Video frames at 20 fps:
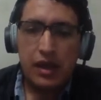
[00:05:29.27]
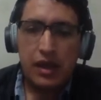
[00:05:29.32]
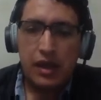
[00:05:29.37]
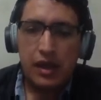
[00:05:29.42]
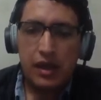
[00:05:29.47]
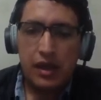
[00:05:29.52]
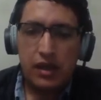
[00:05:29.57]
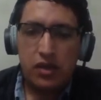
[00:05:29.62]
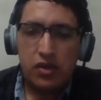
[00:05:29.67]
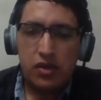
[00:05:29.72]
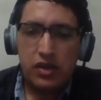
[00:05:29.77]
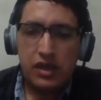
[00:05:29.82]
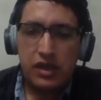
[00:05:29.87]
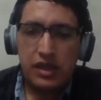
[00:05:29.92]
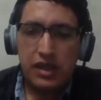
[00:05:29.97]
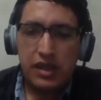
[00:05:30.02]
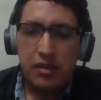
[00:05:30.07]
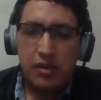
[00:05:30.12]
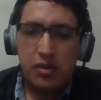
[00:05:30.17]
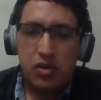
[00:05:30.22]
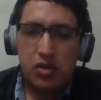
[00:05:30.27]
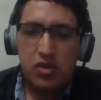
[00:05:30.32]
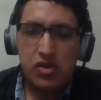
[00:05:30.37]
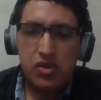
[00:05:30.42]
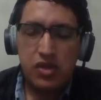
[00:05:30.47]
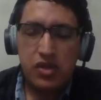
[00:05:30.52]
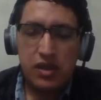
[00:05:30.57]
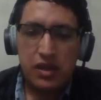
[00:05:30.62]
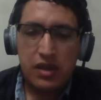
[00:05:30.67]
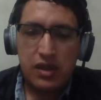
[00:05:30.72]
en donde
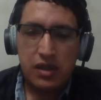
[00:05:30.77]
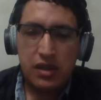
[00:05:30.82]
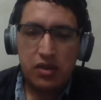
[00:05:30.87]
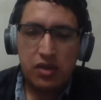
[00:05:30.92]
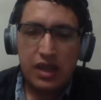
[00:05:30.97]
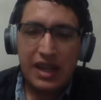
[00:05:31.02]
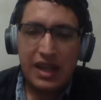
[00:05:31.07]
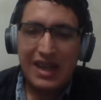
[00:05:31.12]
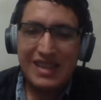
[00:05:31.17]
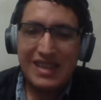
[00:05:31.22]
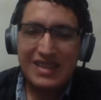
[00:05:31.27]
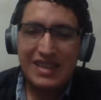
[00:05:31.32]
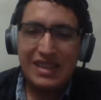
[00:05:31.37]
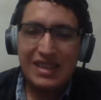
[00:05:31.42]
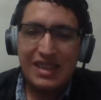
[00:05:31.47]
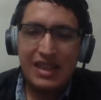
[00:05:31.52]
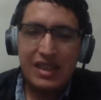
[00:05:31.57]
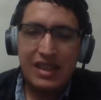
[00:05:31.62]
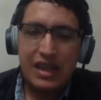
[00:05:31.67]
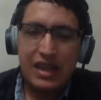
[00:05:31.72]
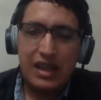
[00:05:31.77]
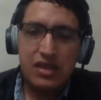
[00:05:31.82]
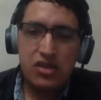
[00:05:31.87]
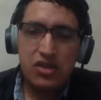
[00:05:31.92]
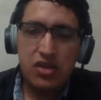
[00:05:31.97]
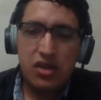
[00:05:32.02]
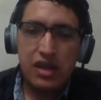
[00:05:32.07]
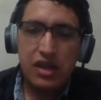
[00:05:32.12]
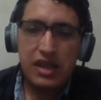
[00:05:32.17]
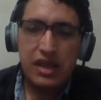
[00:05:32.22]
tenemos eh, todas las
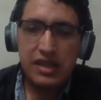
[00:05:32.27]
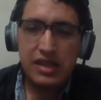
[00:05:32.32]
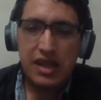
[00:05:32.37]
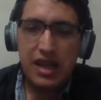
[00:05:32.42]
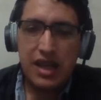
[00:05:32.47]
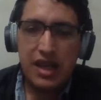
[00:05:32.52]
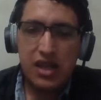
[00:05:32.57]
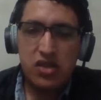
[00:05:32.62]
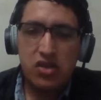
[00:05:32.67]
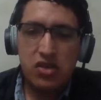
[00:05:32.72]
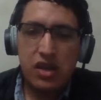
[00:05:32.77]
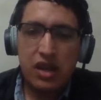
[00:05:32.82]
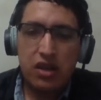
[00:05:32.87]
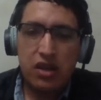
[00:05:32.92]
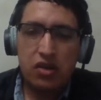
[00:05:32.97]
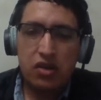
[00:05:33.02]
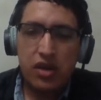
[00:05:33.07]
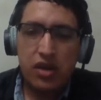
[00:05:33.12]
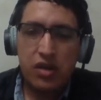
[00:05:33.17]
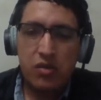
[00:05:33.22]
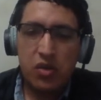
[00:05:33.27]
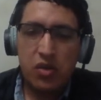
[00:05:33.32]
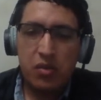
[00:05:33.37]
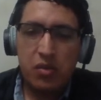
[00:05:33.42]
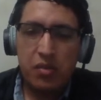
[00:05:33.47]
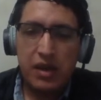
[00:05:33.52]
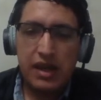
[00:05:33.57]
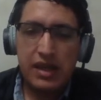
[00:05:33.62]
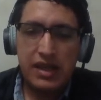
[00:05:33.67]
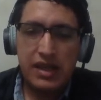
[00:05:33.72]
iteraciones que ha hecho el algoritmo
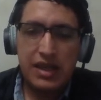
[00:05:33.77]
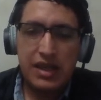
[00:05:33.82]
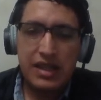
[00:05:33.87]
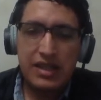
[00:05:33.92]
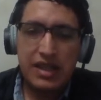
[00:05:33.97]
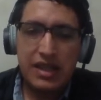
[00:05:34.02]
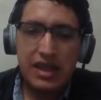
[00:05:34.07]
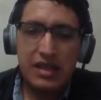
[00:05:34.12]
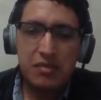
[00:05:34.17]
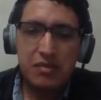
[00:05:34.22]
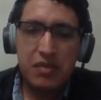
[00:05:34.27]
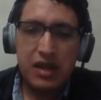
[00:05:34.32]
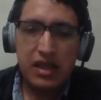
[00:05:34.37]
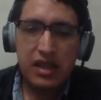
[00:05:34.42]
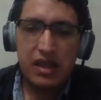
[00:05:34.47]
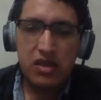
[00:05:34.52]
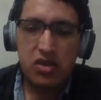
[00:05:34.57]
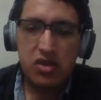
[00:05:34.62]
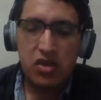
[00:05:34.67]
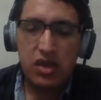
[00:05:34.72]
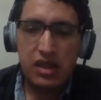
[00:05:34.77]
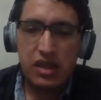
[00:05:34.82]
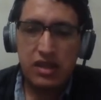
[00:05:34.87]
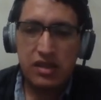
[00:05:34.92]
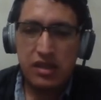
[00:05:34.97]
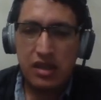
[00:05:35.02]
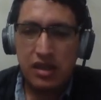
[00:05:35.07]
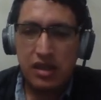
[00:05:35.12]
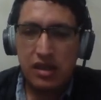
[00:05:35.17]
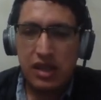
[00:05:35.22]
para realizar las
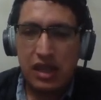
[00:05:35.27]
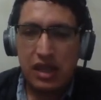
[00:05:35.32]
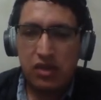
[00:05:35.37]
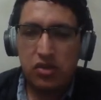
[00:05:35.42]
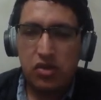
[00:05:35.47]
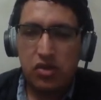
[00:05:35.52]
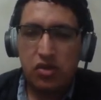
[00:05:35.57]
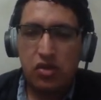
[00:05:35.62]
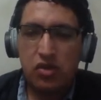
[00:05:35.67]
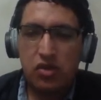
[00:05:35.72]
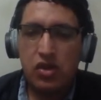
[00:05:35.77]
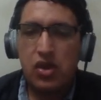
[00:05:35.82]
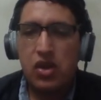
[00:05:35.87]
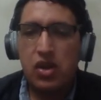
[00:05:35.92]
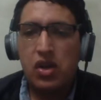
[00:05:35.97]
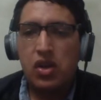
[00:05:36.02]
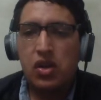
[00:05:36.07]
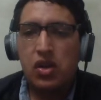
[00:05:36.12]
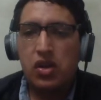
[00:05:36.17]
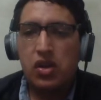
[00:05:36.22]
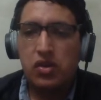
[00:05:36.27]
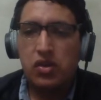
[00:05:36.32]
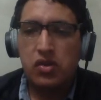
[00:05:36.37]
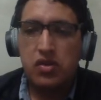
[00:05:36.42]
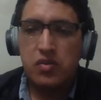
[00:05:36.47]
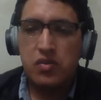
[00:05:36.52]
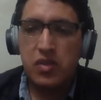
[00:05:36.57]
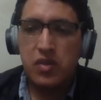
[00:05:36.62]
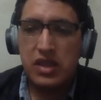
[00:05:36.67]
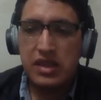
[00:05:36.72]
predicciones y tanto
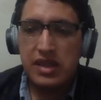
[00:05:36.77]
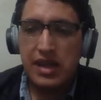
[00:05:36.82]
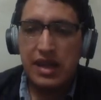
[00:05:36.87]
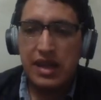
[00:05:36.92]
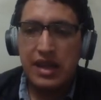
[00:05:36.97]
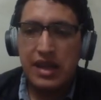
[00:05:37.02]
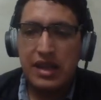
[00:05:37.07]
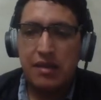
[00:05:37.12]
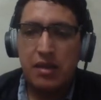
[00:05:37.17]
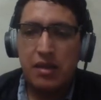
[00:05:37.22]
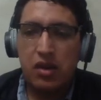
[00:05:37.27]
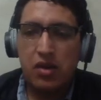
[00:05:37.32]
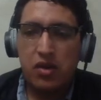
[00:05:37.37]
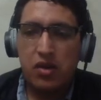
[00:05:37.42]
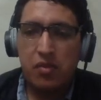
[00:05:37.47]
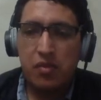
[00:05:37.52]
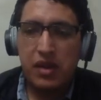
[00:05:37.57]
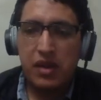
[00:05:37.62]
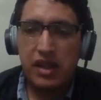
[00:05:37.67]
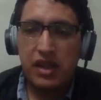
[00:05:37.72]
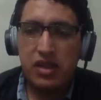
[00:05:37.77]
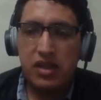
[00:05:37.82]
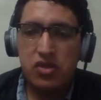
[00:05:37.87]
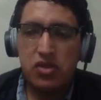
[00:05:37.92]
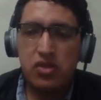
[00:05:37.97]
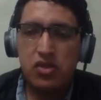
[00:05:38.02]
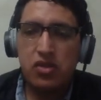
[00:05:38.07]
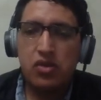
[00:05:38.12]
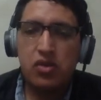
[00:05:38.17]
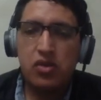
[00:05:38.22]
nos muestra el valor
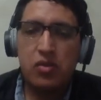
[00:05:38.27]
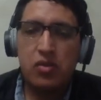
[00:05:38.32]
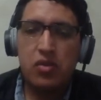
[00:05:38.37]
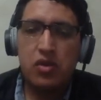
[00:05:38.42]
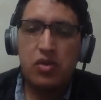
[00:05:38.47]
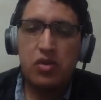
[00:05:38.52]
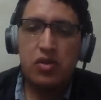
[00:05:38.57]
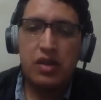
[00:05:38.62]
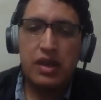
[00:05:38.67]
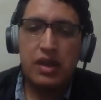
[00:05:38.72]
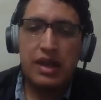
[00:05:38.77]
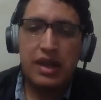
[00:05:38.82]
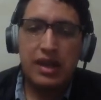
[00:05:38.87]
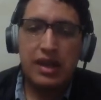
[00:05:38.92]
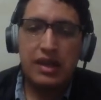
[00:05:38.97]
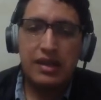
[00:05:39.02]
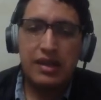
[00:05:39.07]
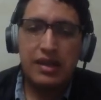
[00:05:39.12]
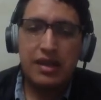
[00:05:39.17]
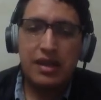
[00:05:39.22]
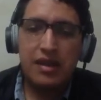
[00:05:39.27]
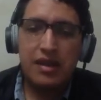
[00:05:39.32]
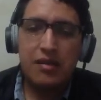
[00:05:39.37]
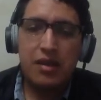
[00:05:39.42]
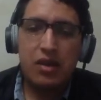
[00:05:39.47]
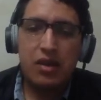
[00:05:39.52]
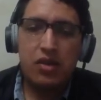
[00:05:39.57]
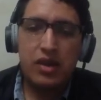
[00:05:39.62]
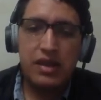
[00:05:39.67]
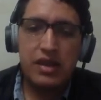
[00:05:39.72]
predicho como la cantidad de
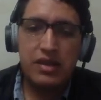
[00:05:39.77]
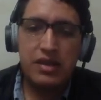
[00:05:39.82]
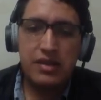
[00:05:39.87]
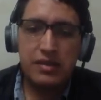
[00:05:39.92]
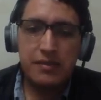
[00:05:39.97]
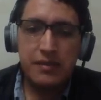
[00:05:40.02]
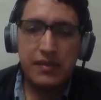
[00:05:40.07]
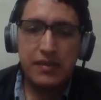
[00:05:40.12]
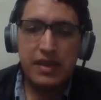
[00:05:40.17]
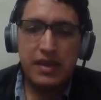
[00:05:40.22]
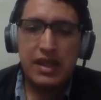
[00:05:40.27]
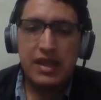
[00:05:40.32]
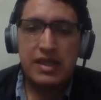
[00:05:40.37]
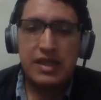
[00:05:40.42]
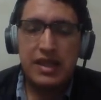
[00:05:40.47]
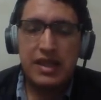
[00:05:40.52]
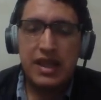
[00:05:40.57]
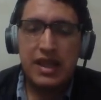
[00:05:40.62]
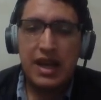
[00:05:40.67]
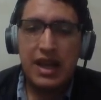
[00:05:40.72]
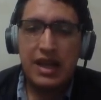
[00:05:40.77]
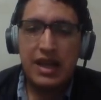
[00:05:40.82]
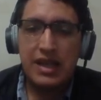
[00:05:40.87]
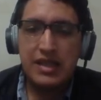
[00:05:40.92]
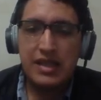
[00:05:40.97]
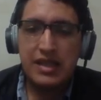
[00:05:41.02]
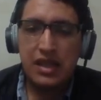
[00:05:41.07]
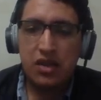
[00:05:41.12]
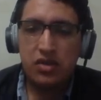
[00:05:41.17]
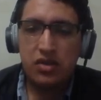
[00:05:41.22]
valores
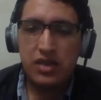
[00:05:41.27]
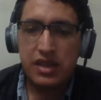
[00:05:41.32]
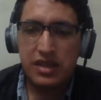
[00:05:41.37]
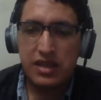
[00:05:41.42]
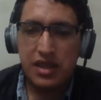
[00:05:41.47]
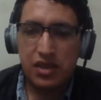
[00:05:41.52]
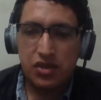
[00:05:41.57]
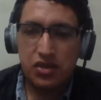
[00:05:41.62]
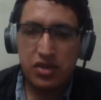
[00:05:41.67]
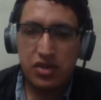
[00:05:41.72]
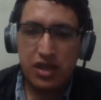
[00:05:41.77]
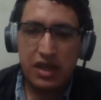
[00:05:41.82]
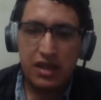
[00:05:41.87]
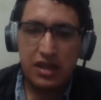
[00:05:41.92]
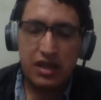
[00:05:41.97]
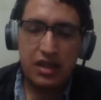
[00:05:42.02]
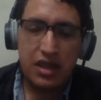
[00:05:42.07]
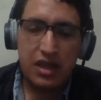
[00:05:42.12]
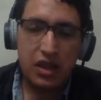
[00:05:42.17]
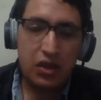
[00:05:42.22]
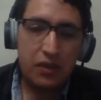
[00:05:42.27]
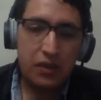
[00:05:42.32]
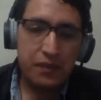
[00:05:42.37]
reales y los aciertos que ha tenido.